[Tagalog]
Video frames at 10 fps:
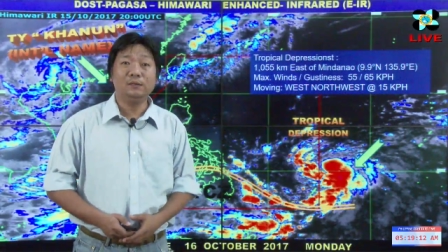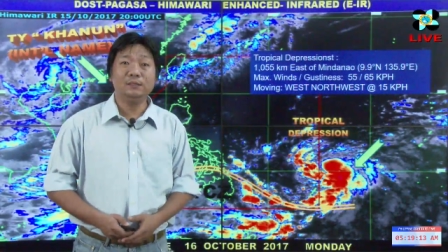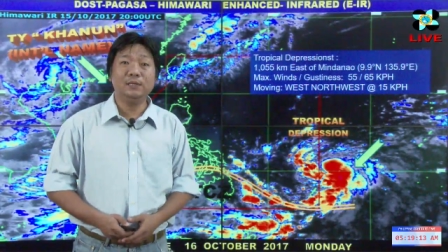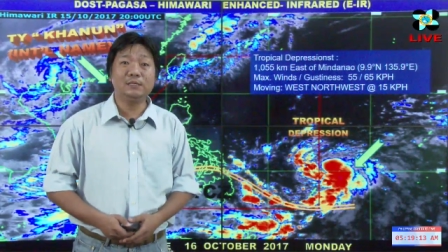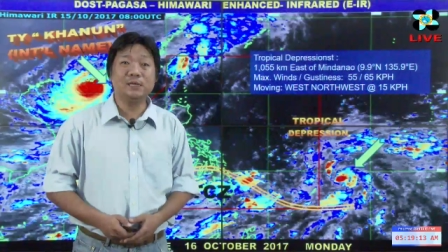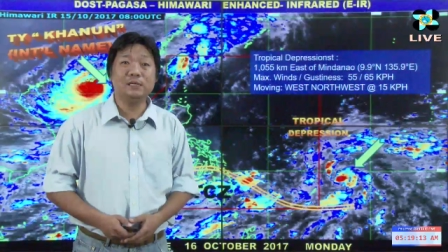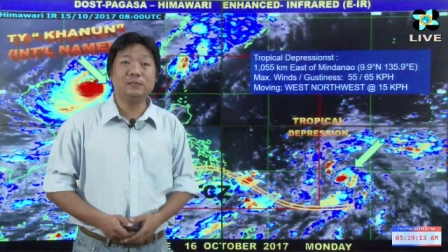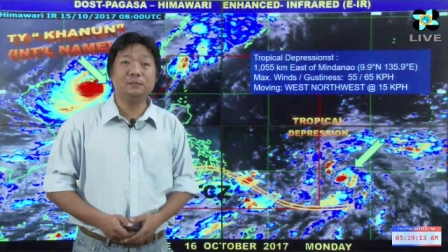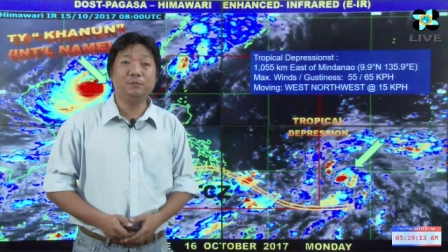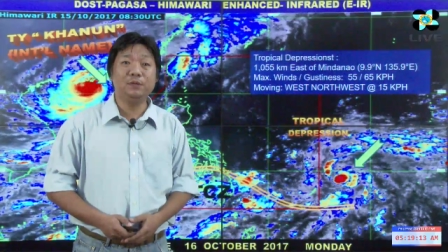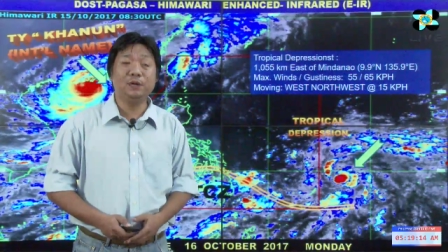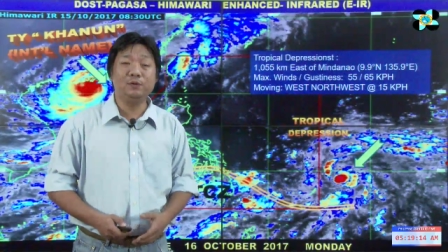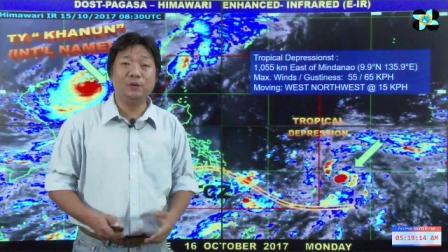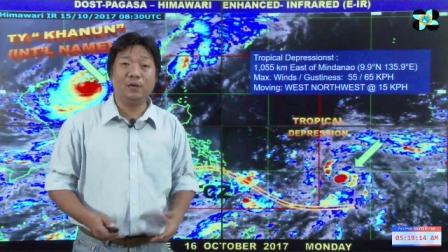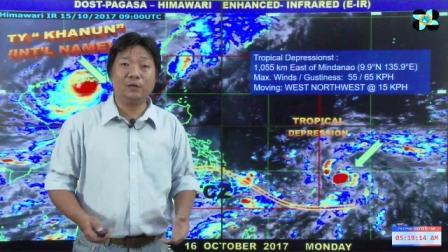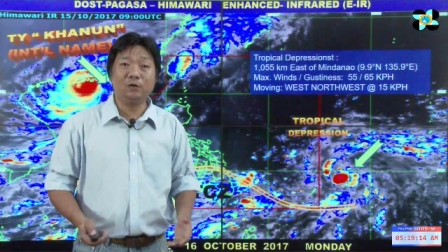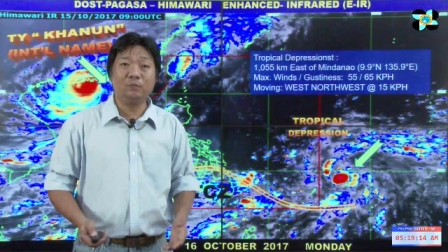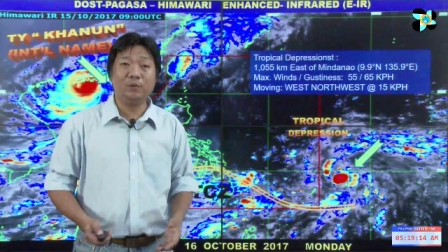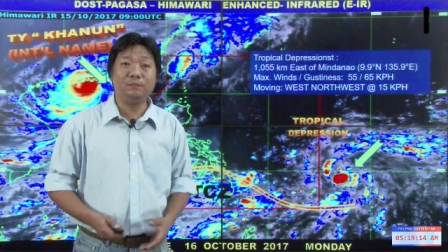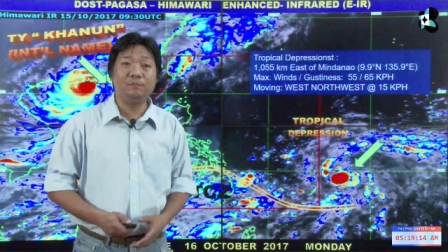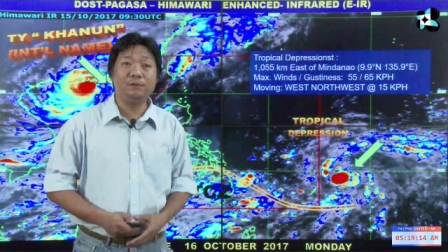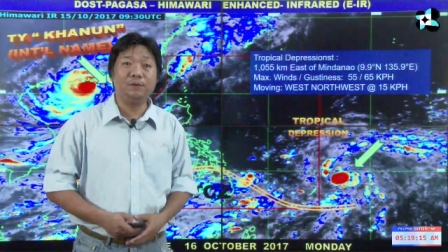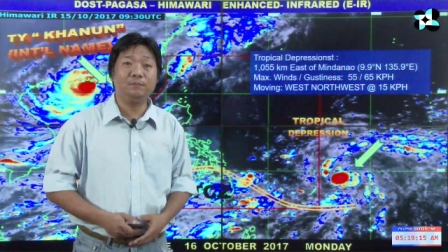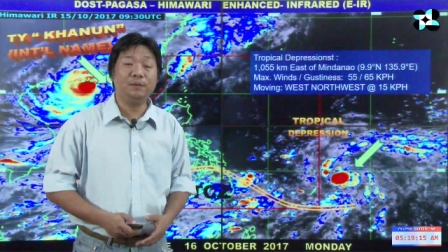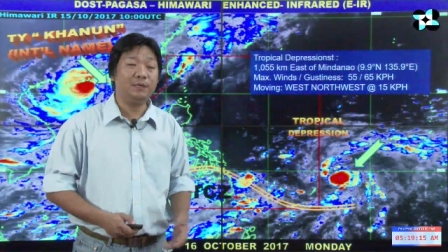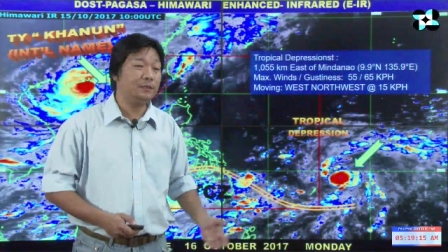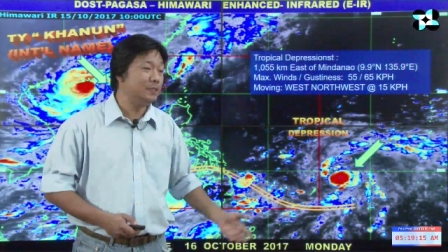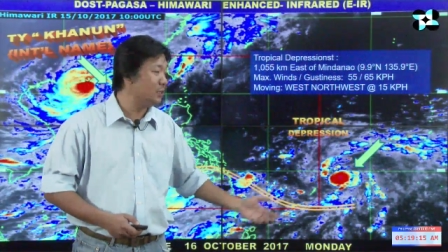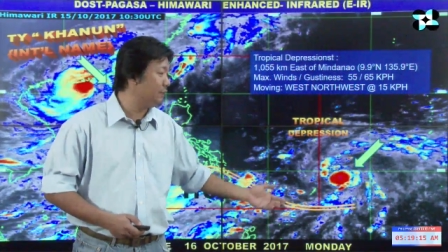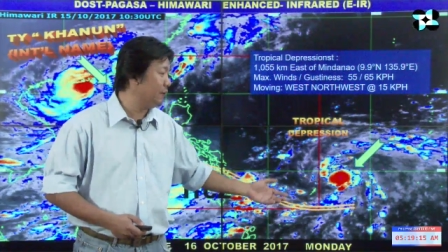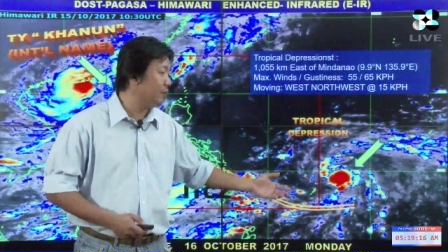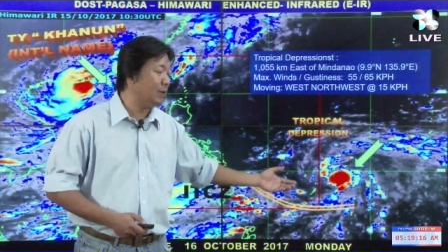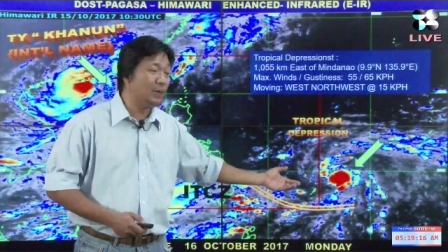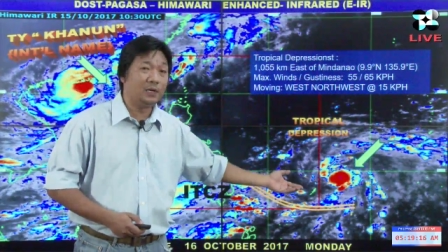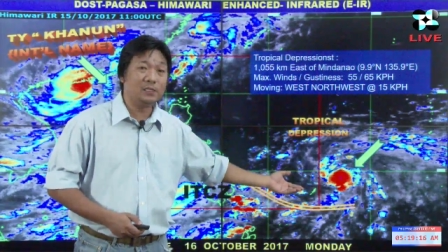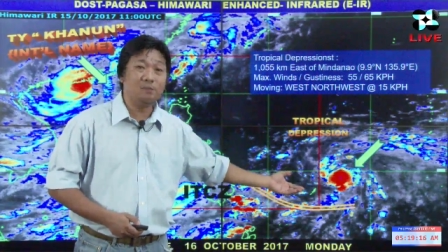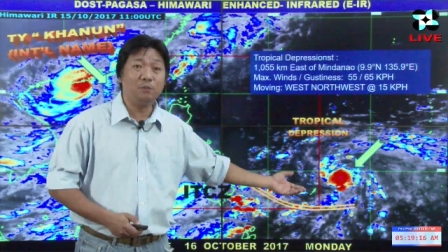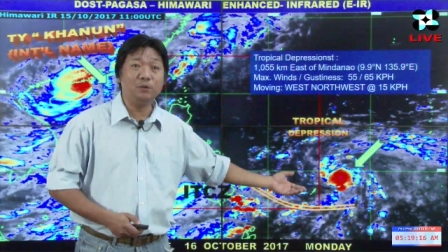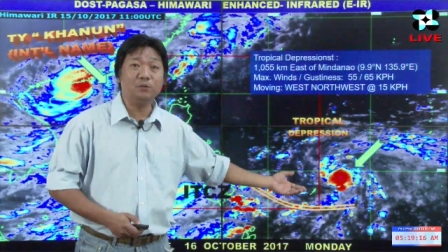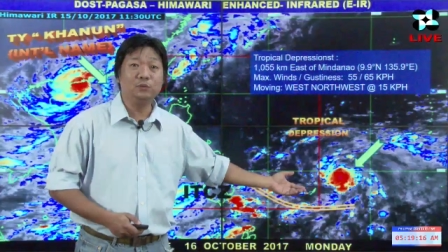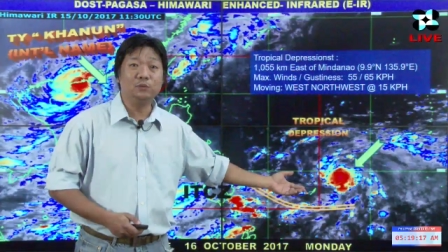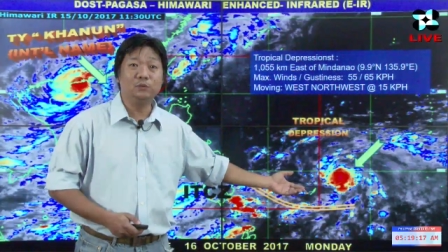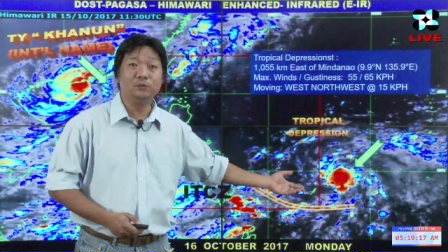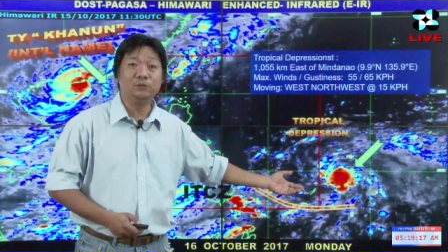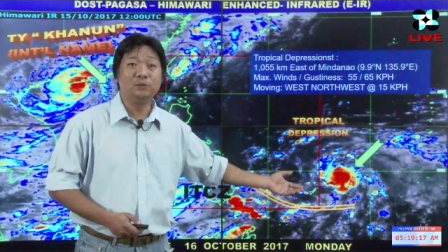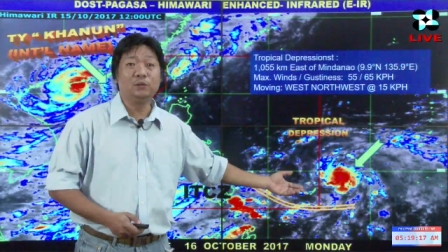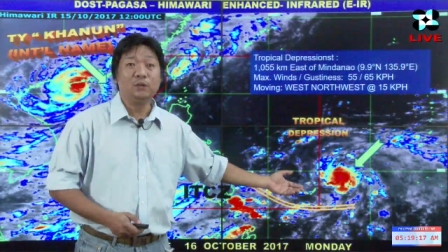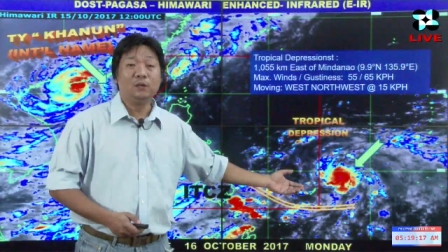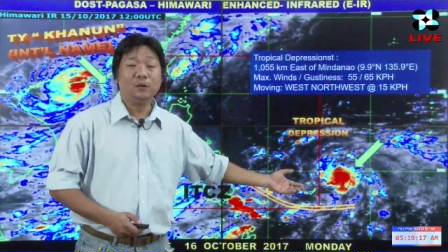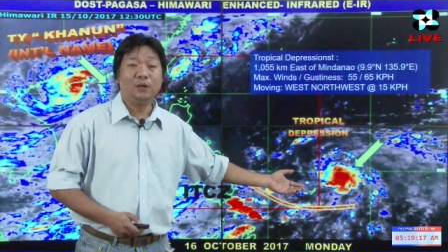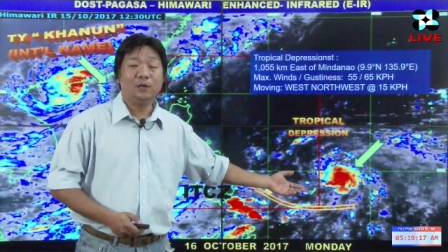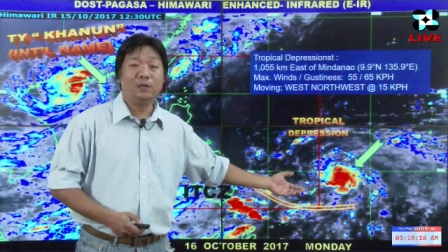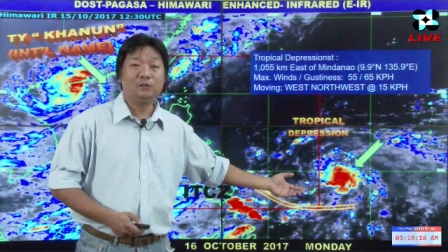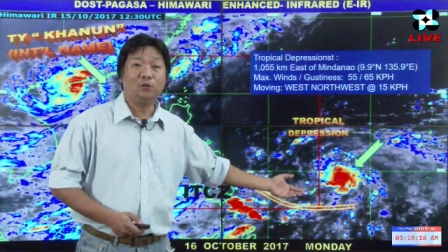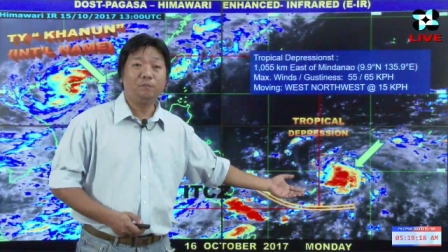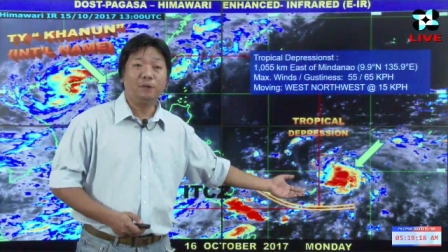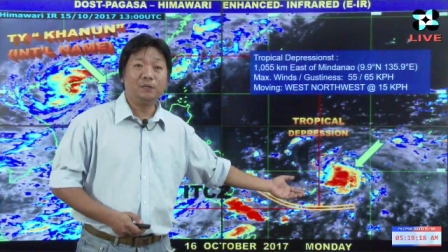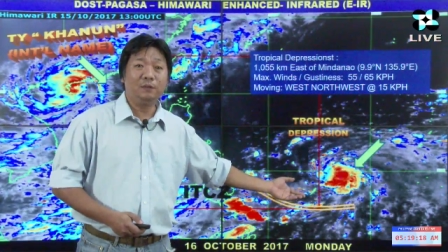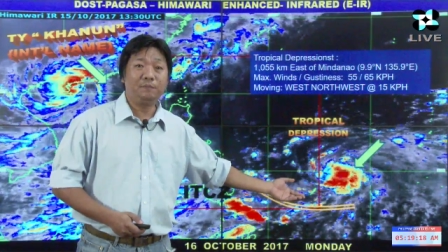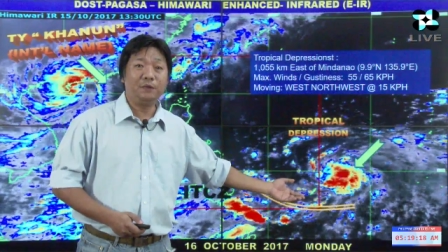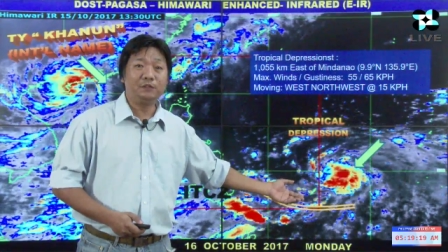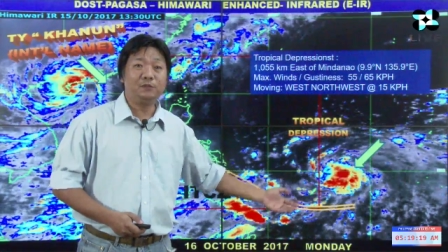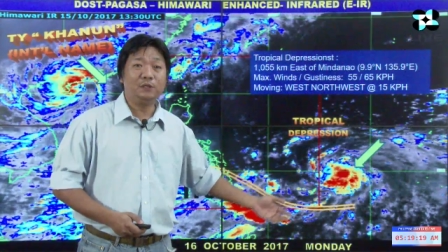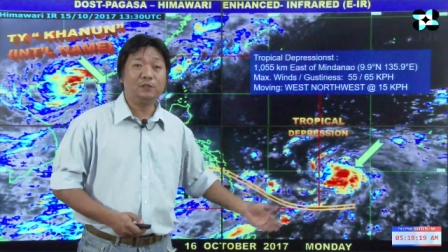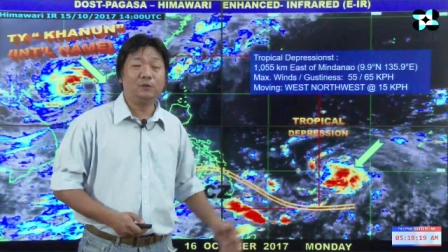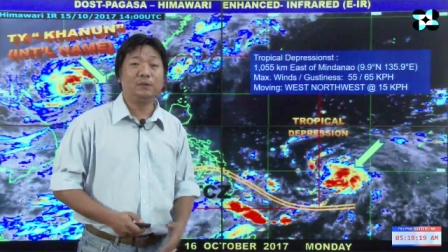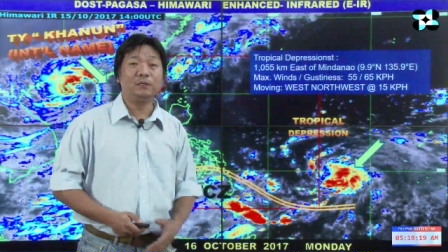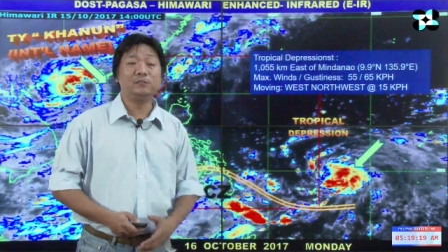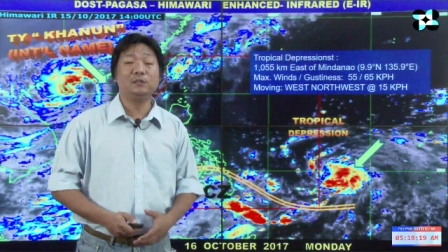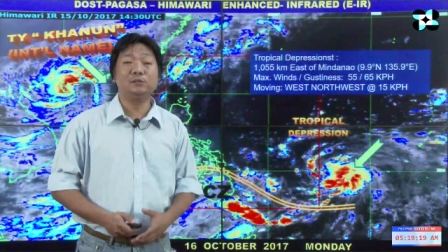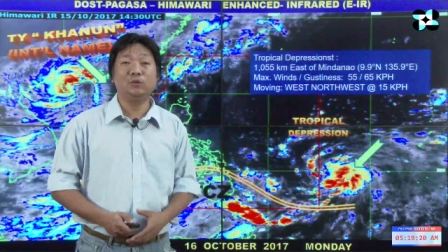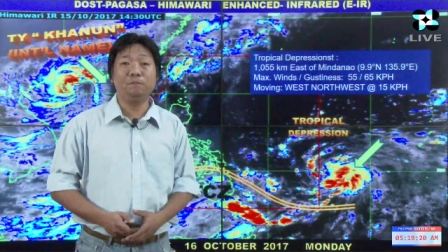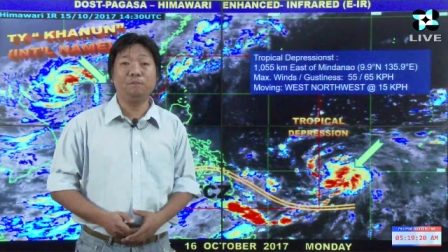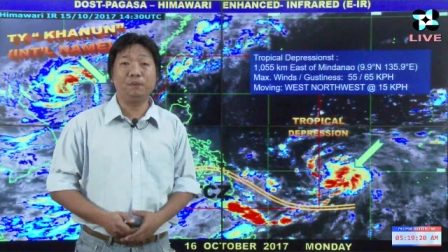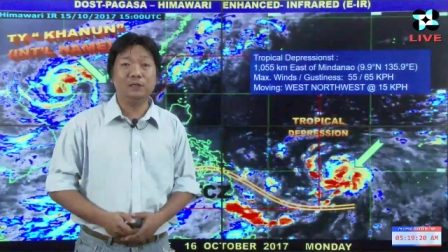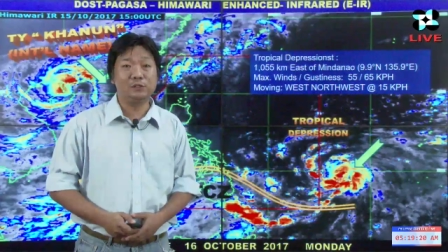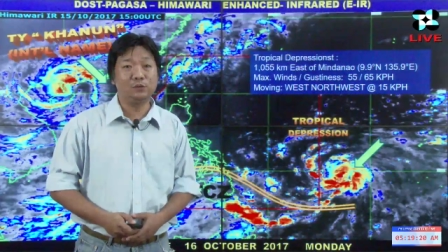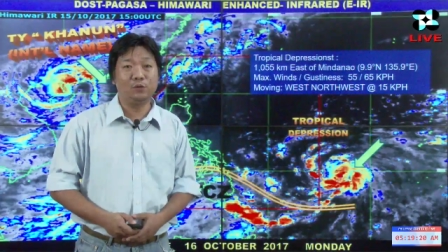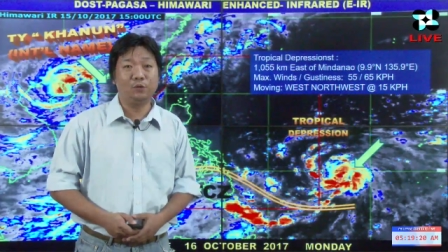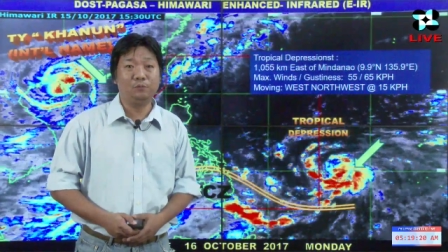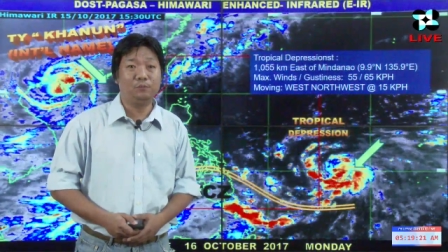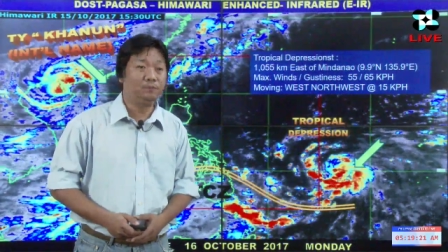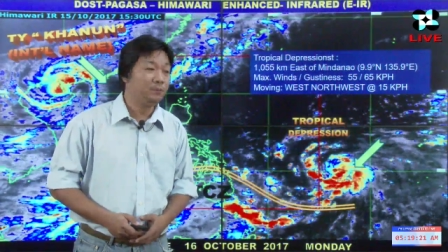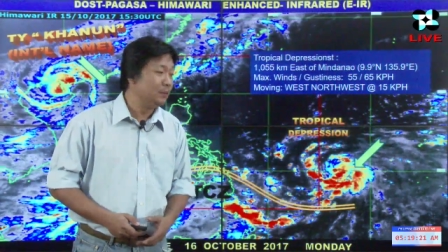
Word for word: At inaasahan din po na ngayong araw po ay mag-intensify o lalakas po itong uh, tropical depression na ito at maging isang tropical storm.